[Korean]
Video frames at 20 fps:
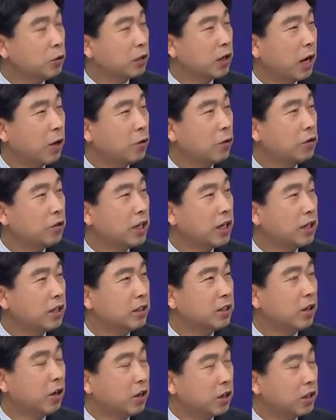가운데
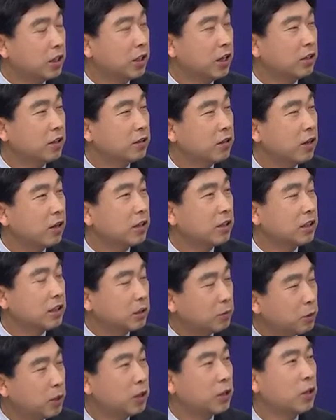있는 어린이들의 상황은
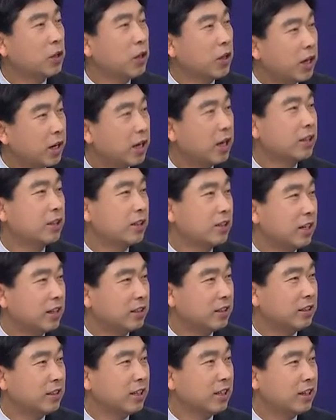특별히 더 열악할 것
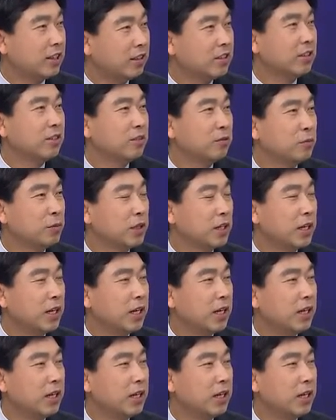같은데 어떻습니까?